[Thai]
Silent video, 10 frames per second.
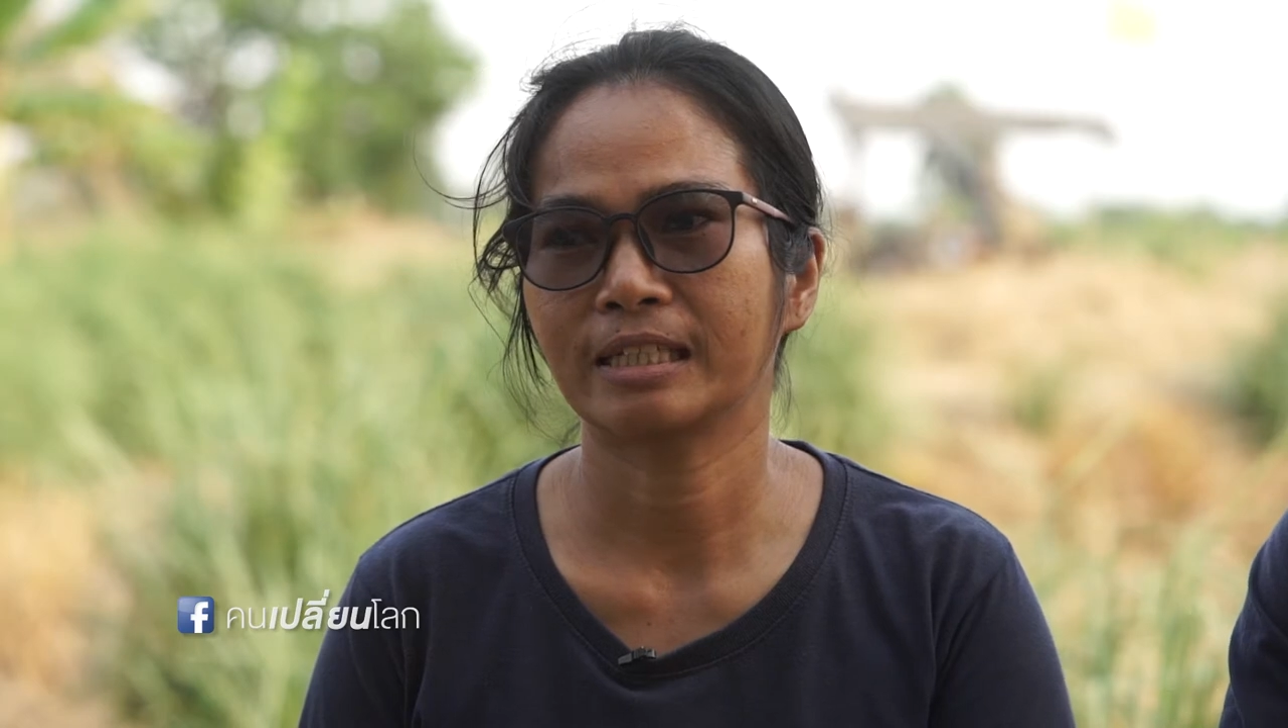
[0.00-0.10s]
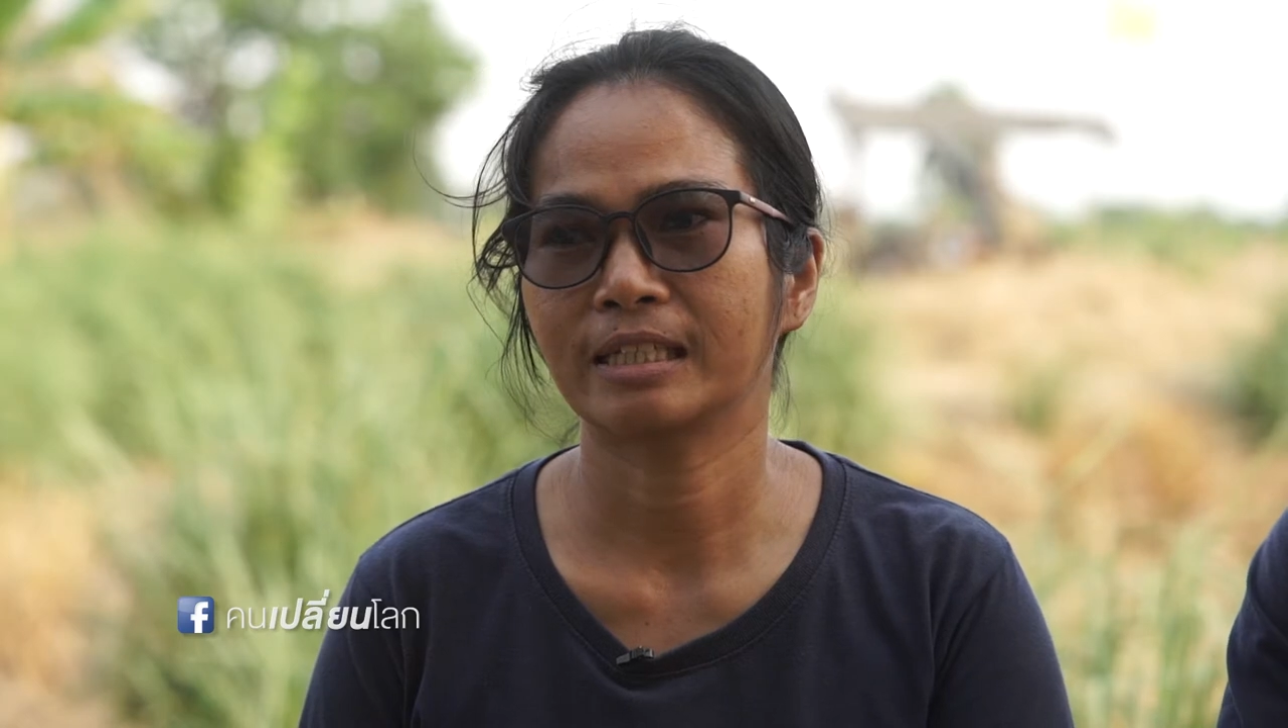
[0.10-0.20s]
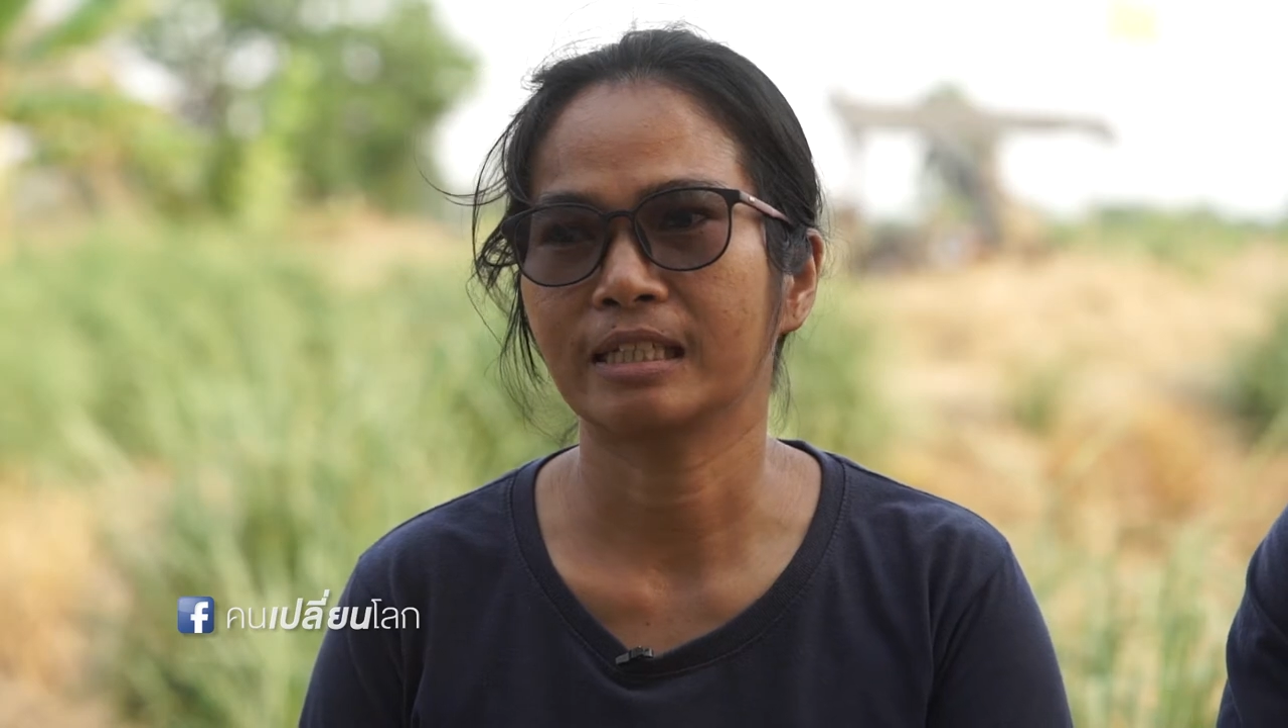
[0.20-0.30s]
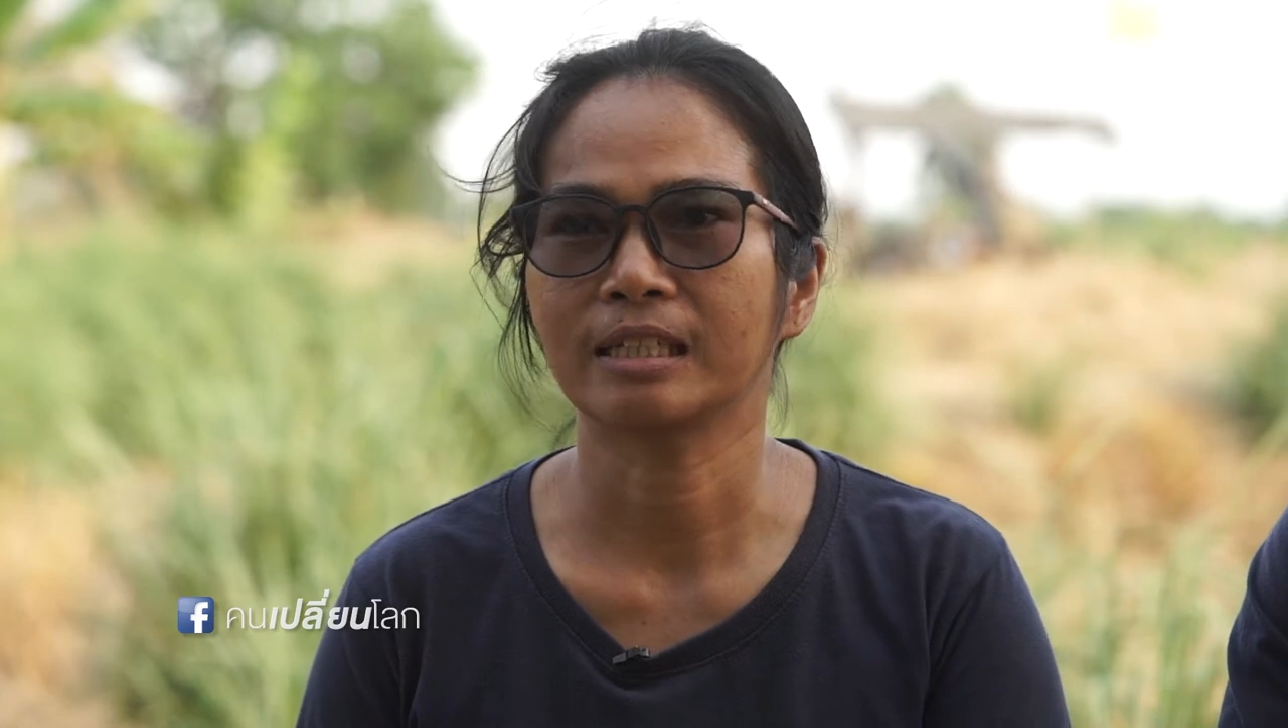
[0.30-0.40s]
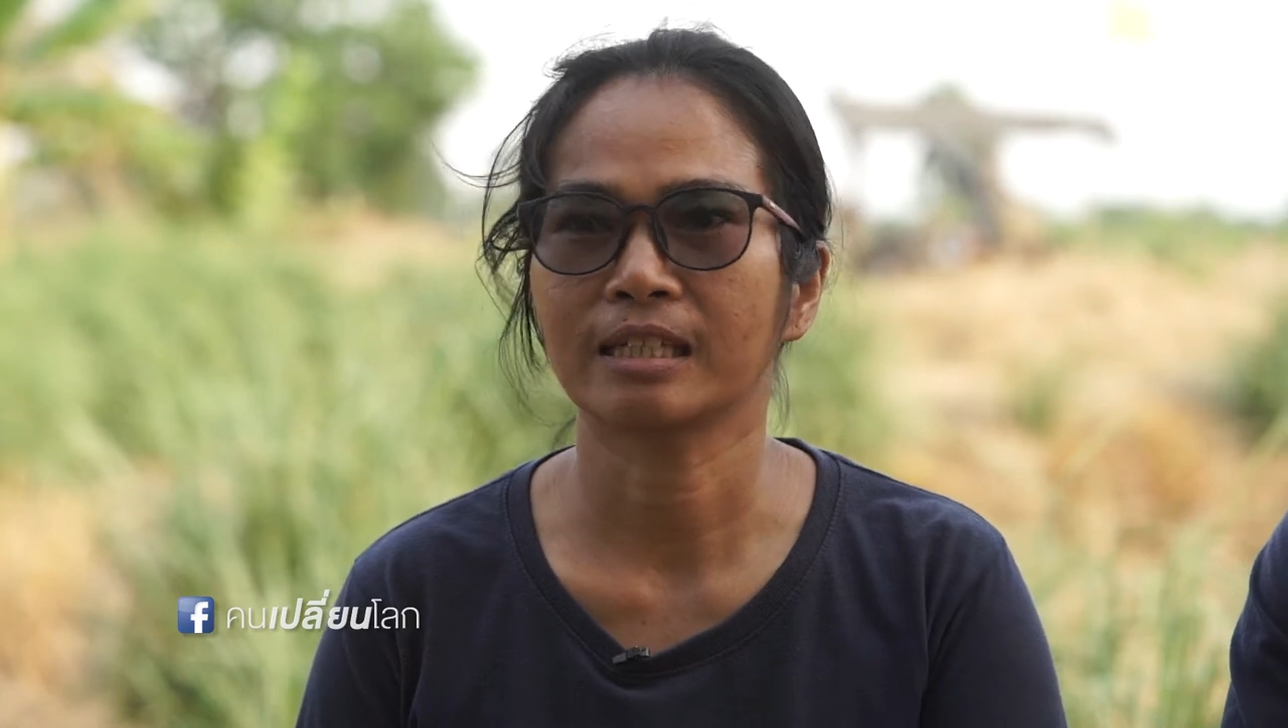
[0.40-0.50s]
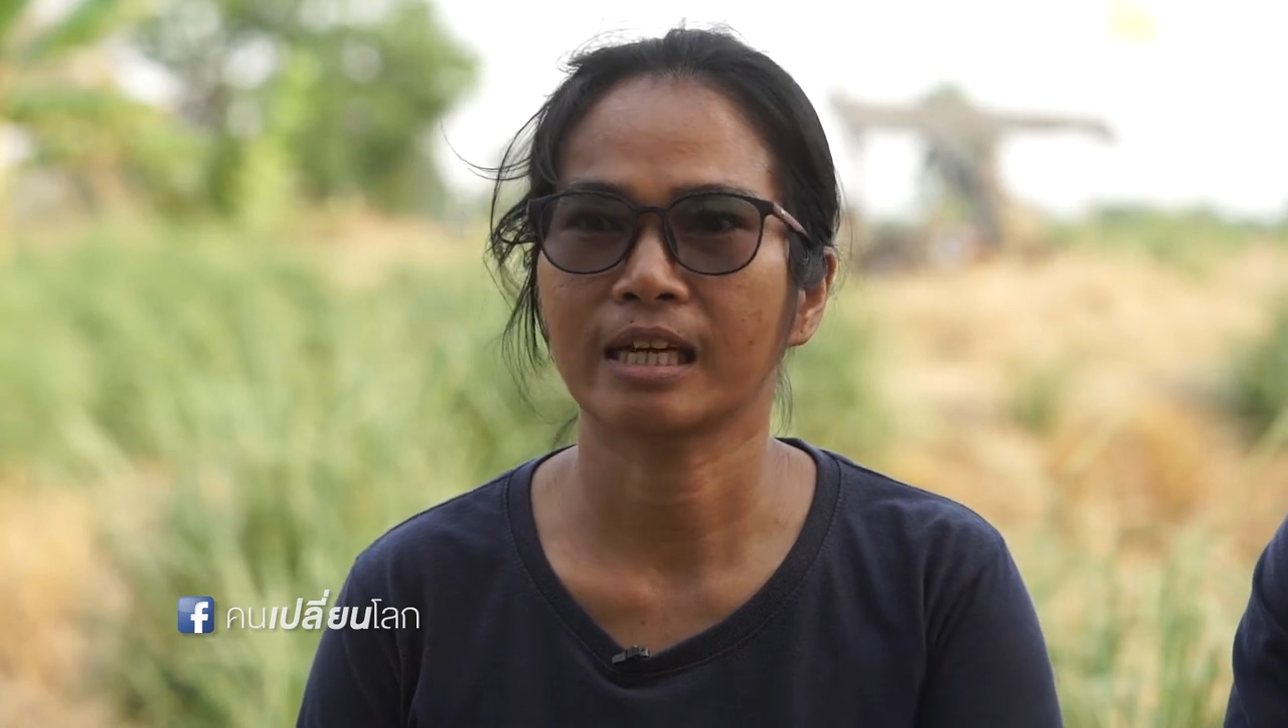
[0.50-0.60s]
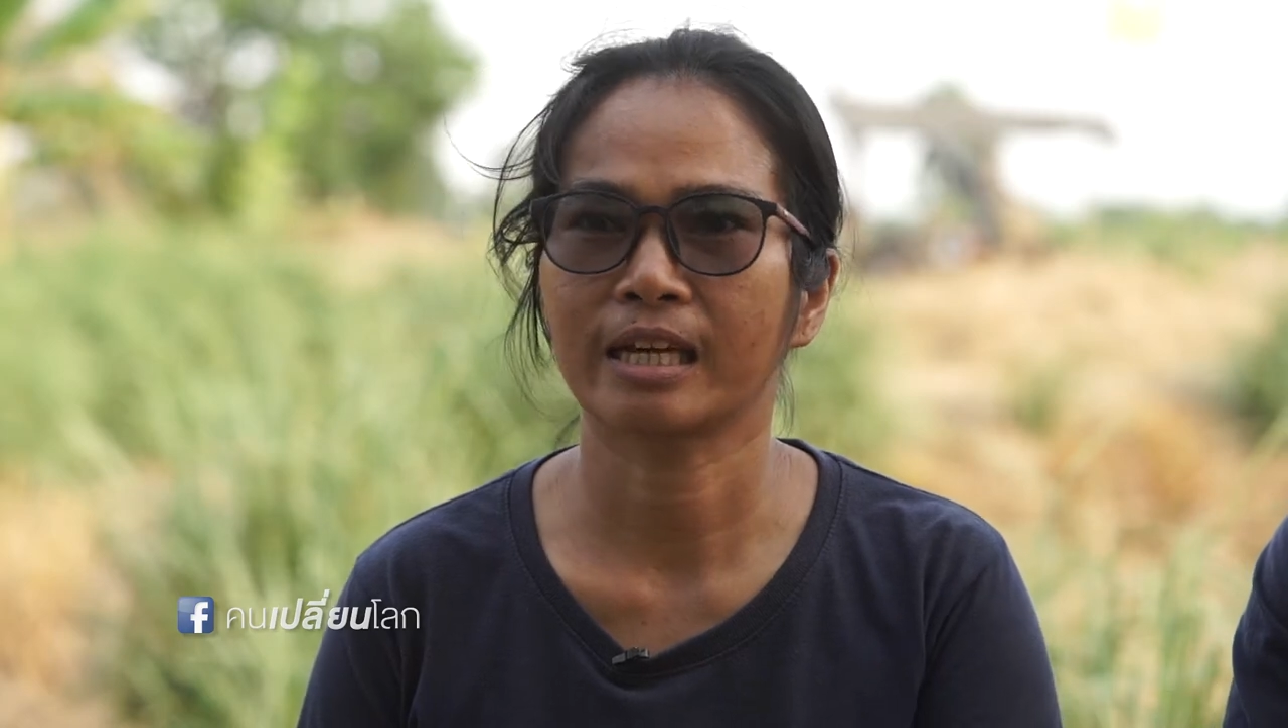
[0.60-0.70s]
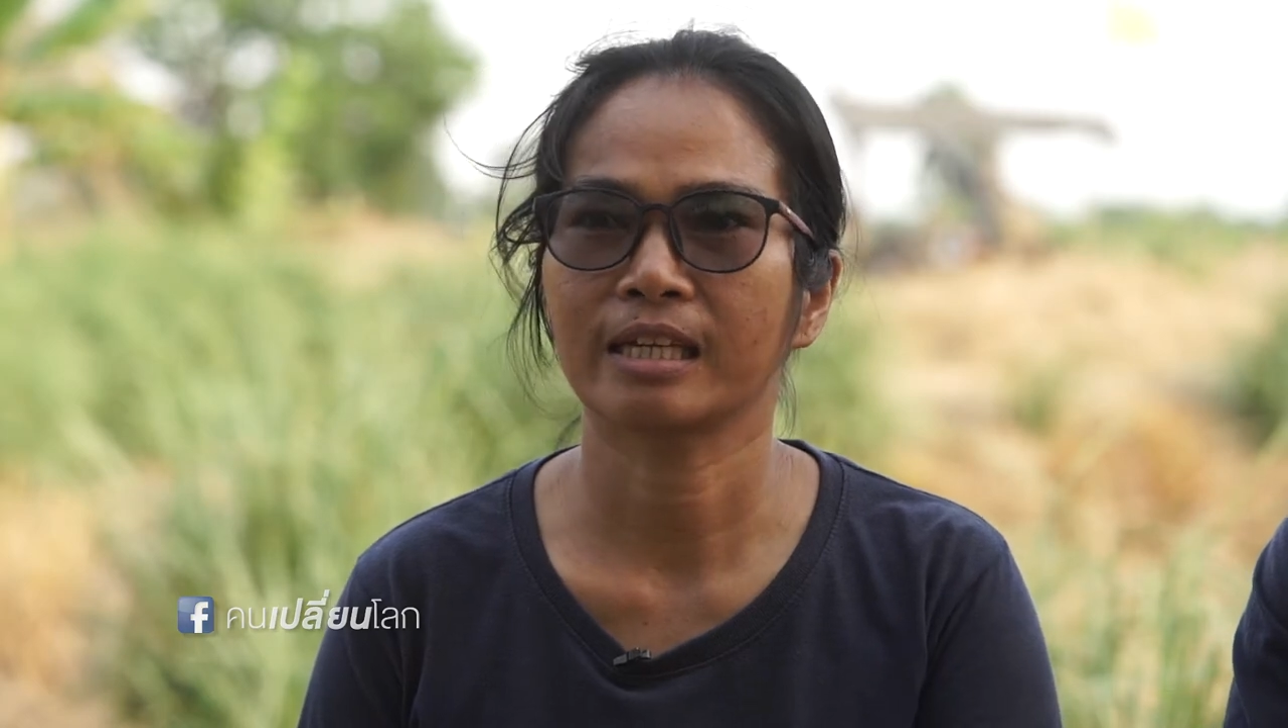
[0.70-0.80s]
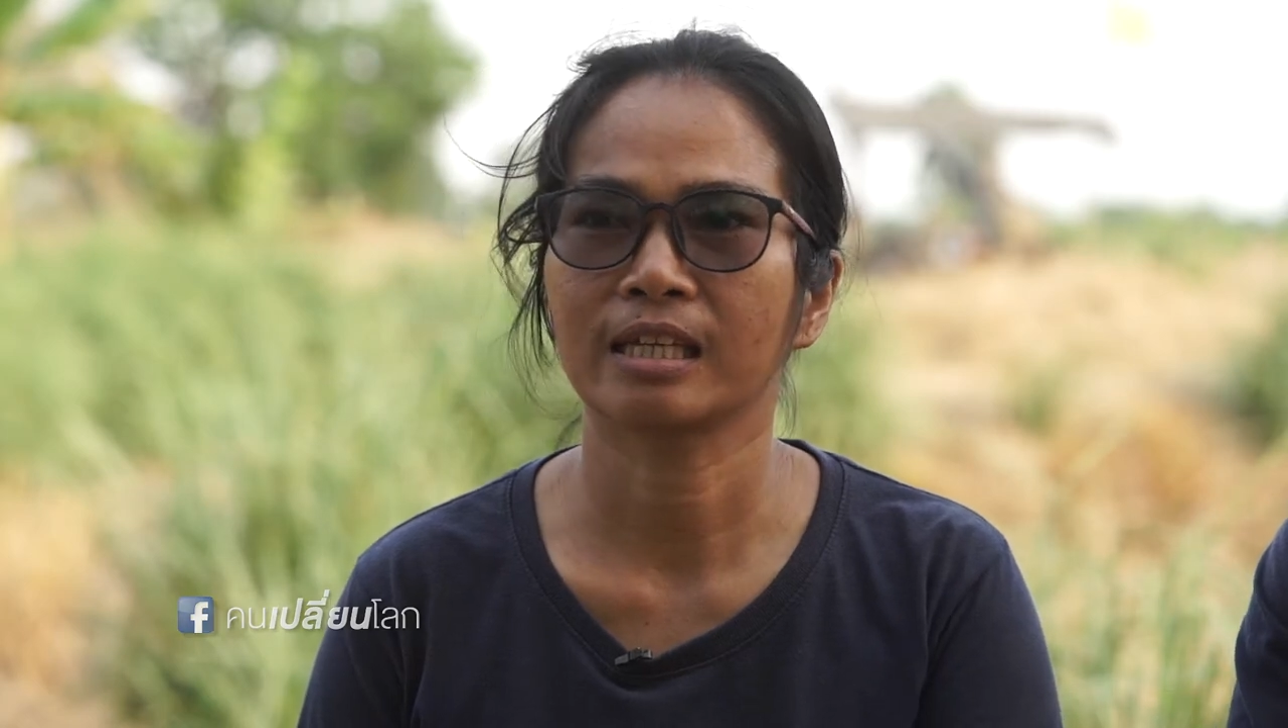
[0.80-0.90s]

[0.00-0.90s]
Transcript: ดียังไง